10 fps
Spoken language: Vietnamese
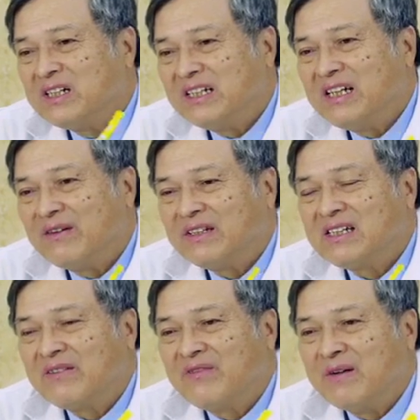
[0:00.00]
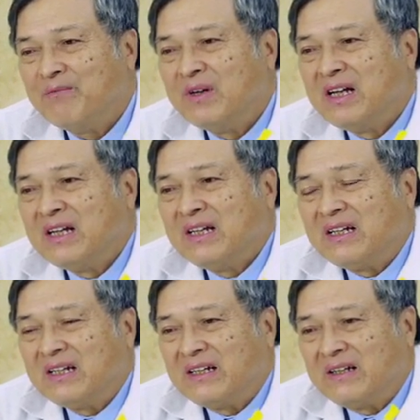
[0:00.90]
giới thiệu cái sản phẩm
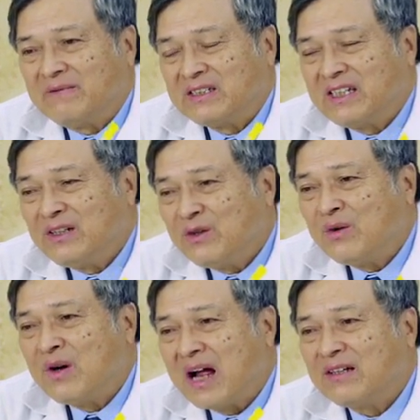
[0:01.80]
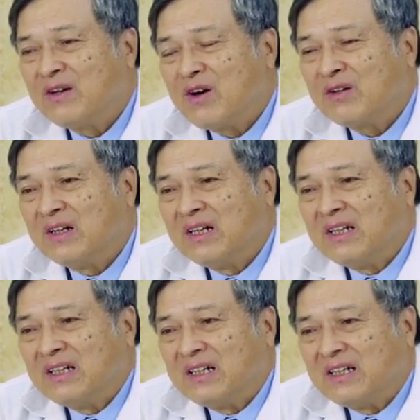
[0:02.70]
à, siro ăn ngon
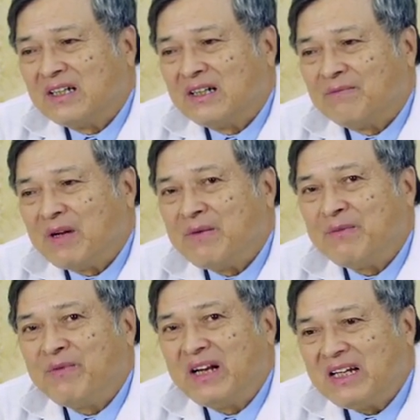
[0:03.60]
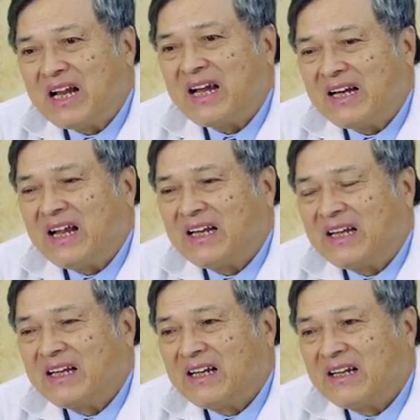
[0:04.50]
à, baby plus này để
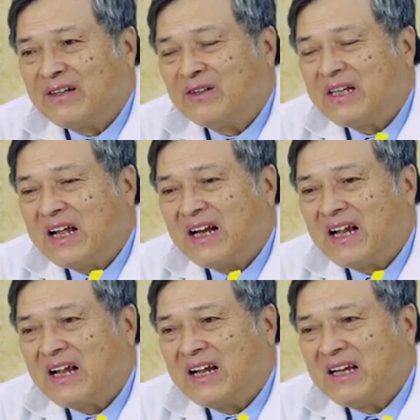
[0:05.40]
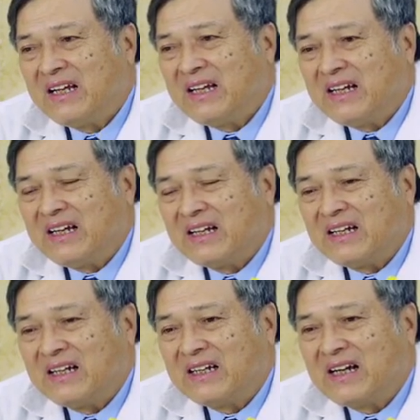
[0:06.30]
à, có thể là
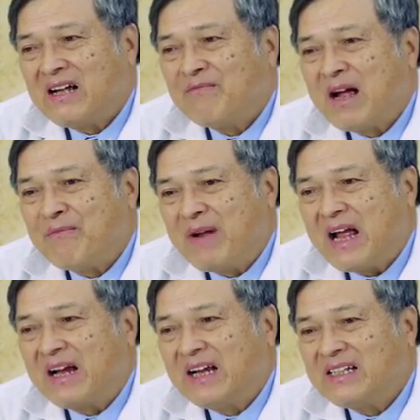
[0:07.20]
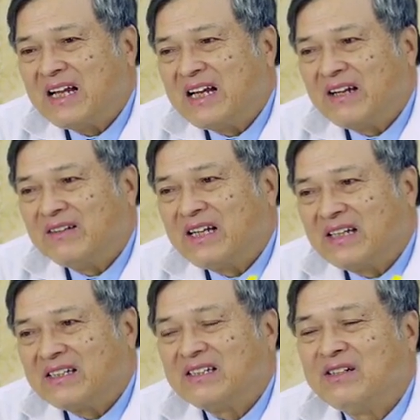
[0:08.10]
à, các bà mẹ các gia đình có thể
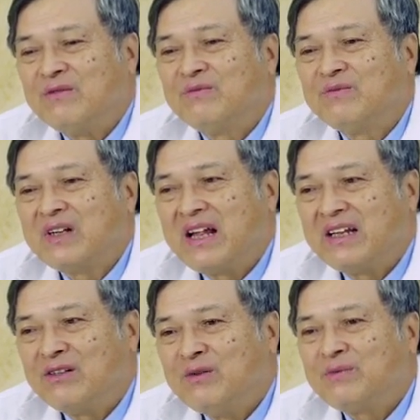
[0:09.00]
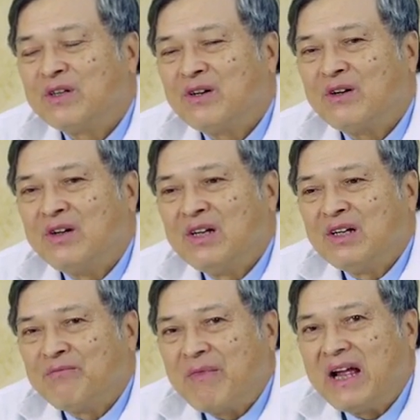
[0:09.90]
sử dụng để giúp cho
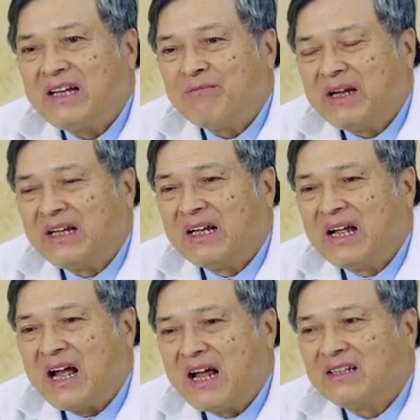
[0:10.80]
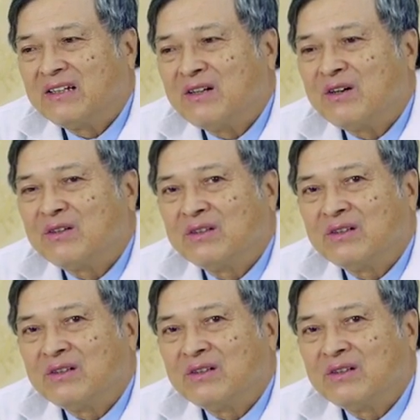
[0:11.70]
bé nhà mình ăn ngon